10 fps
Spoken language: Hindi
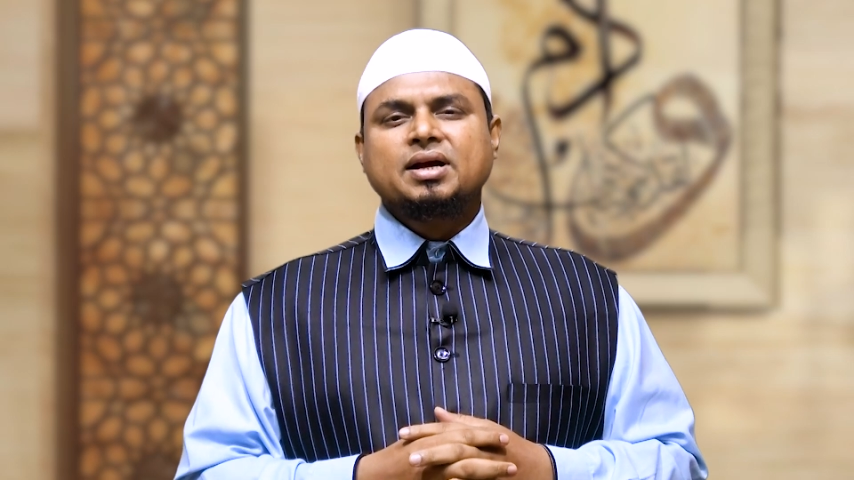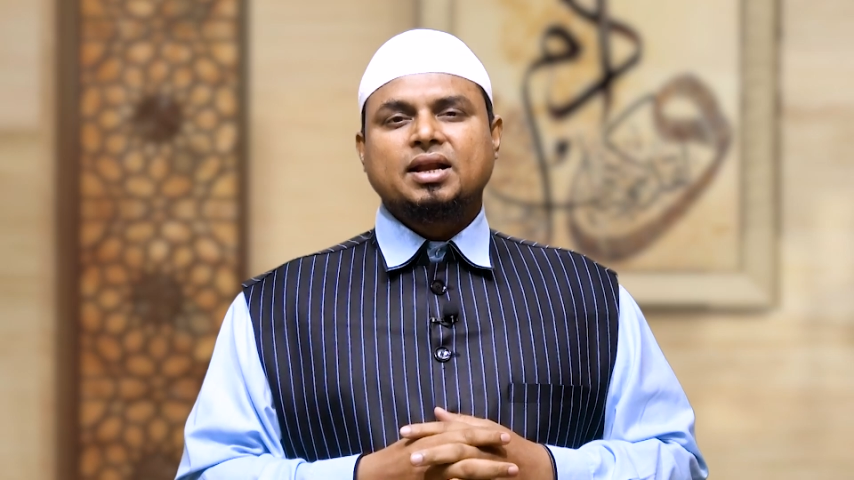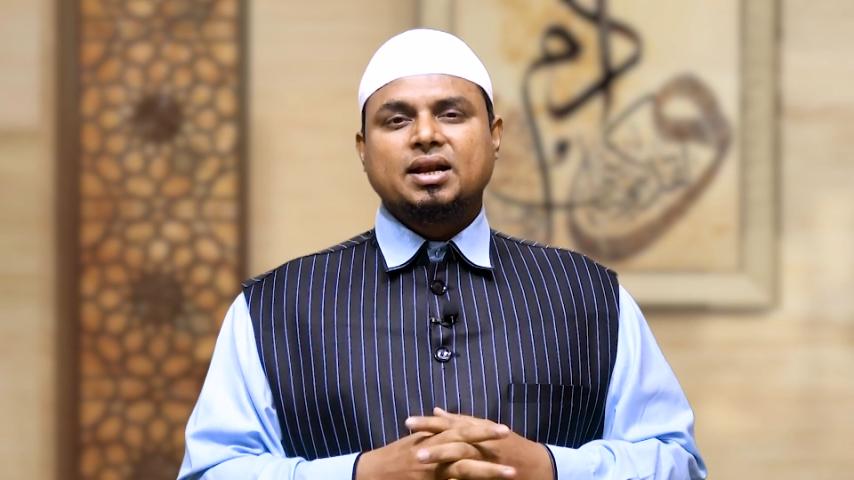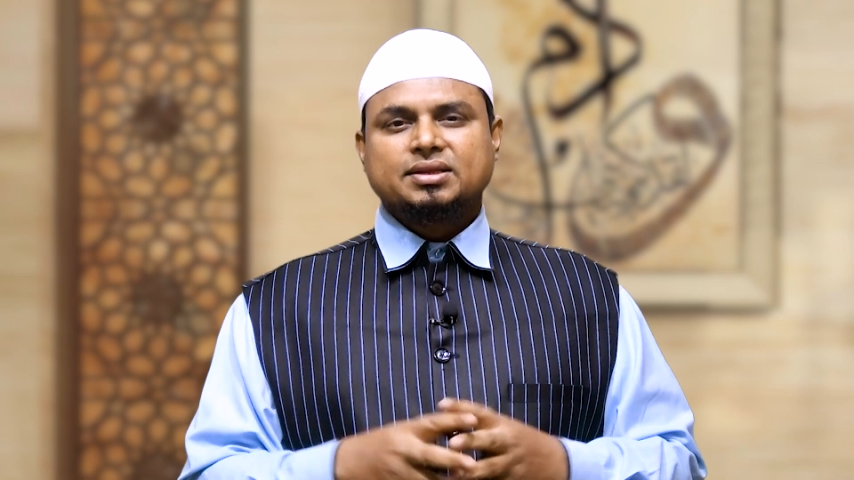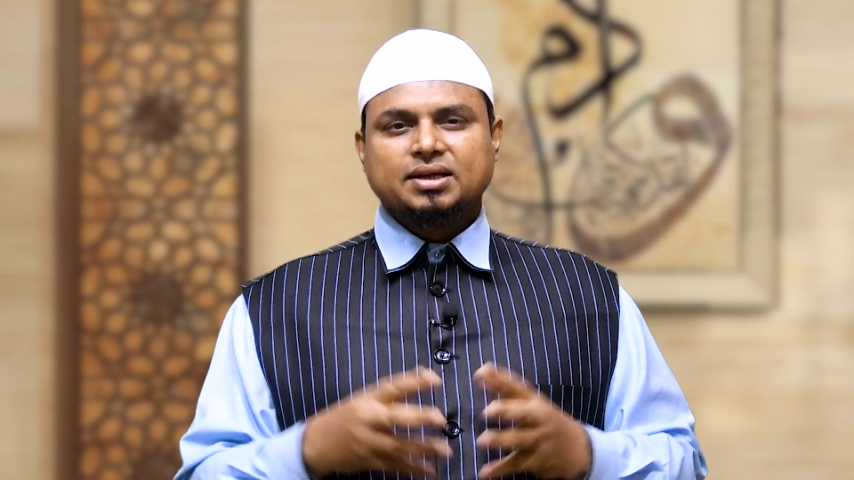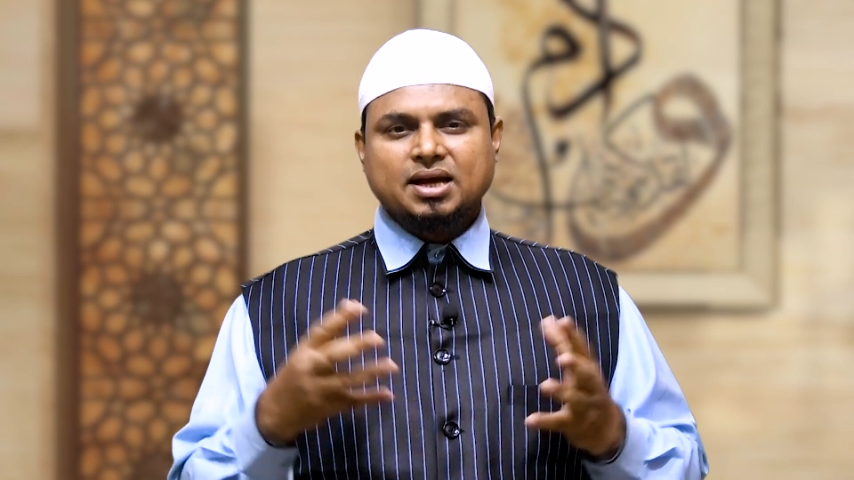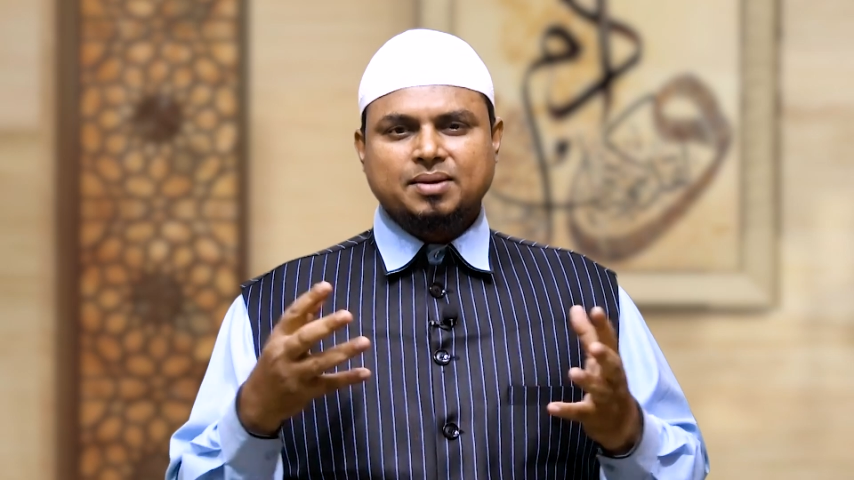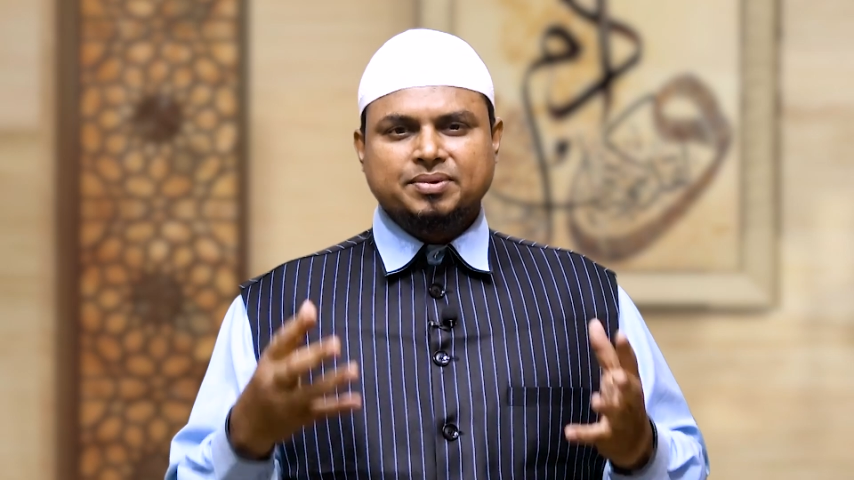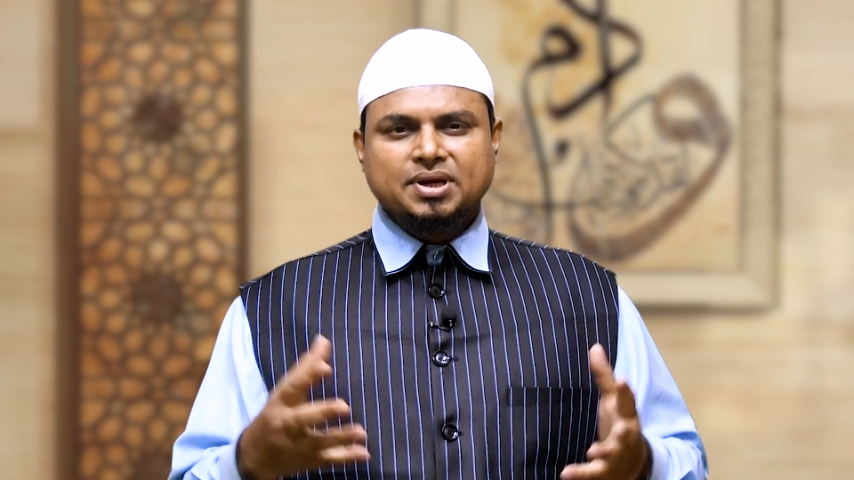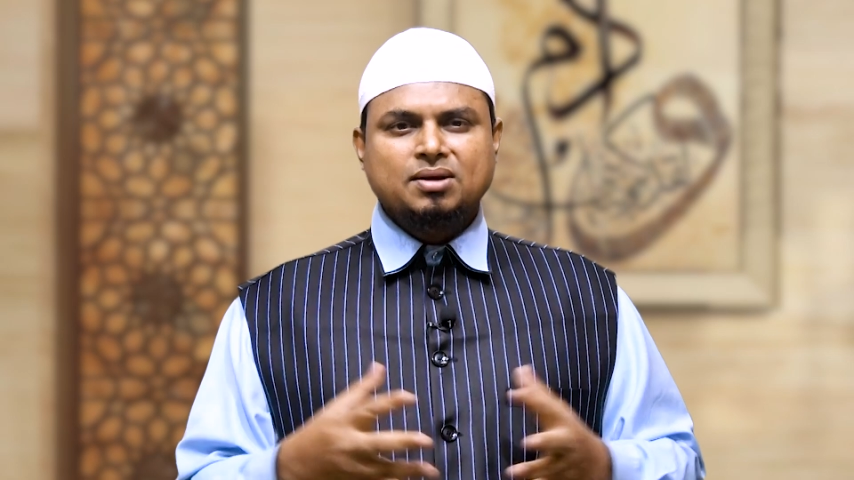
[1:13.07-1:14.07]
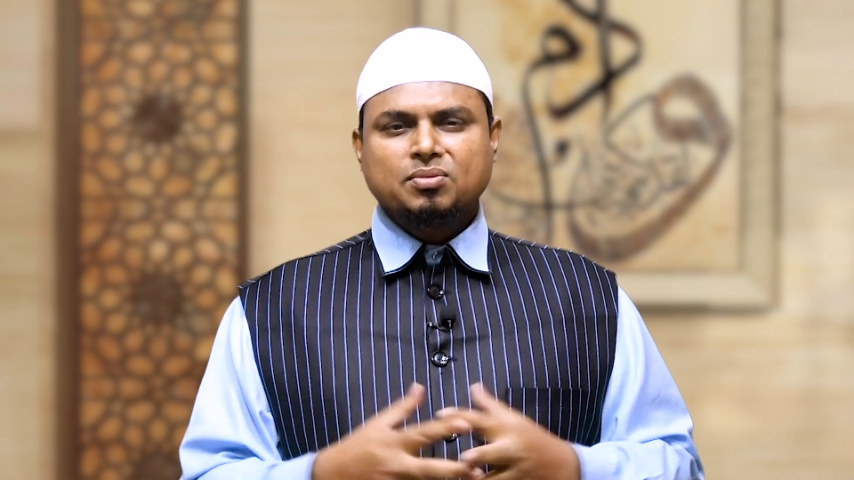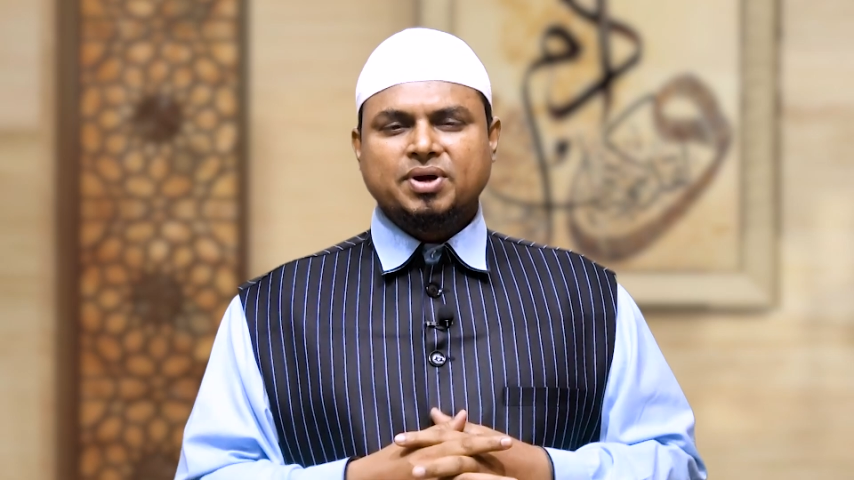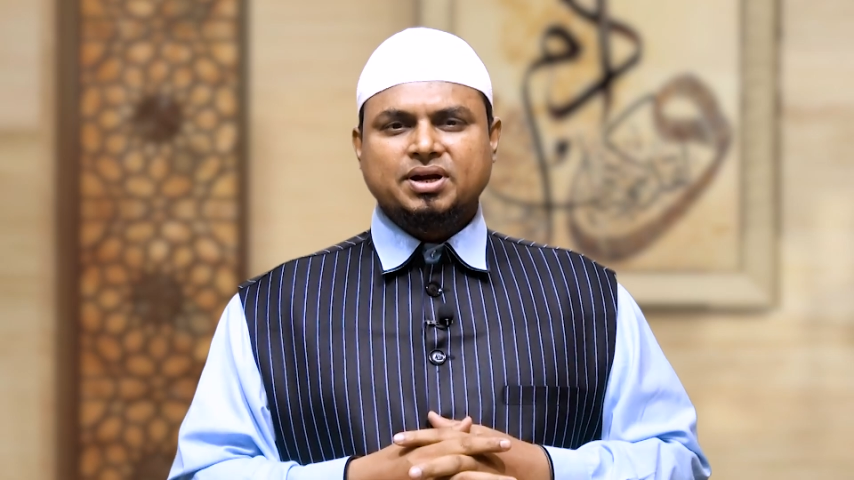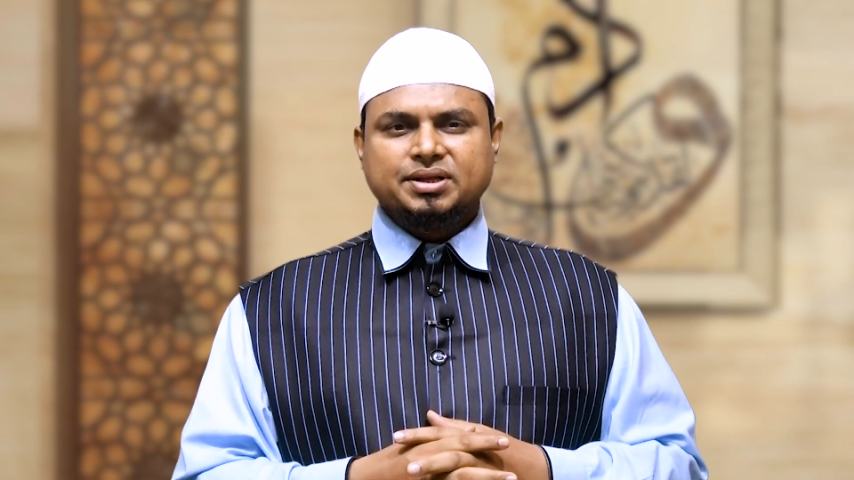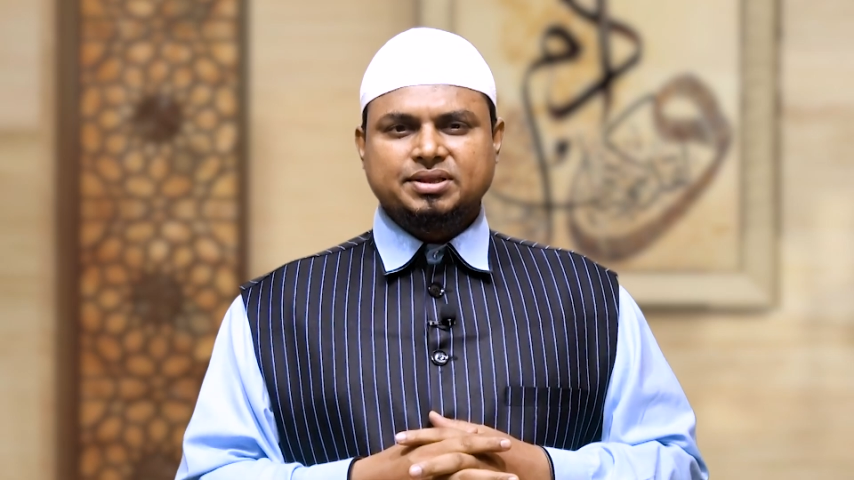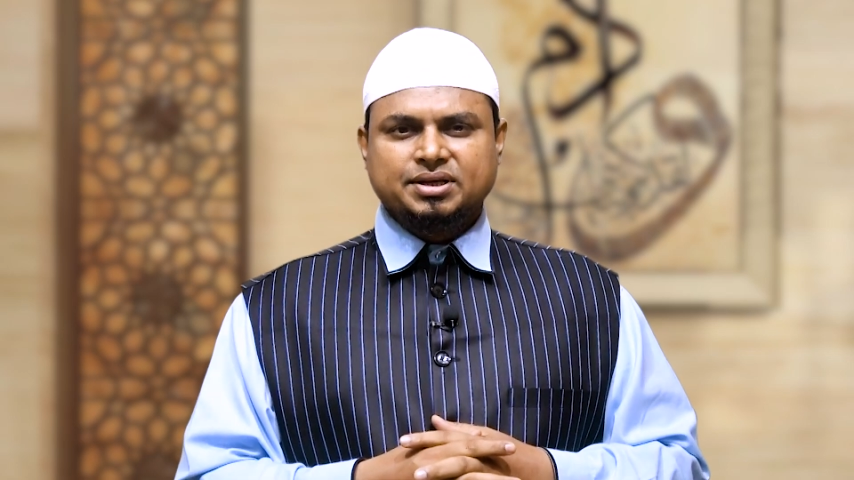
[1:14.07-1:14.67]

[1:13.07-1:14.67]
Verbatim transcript: अल्लाह ताला आपके इल्म में बरकत